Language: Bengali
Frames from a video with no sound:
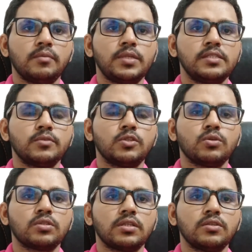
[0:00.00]
বেলজিয়াম কিন্তু
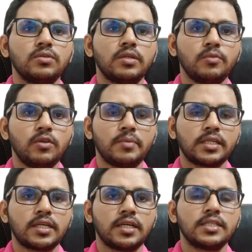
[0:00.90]
অত্যন্ত ডেভেলপ
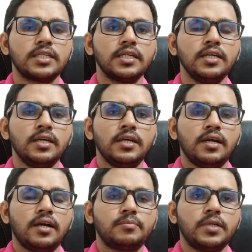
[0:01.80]
একটা কান্ট্রি
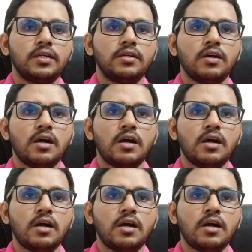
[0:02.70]
আপনার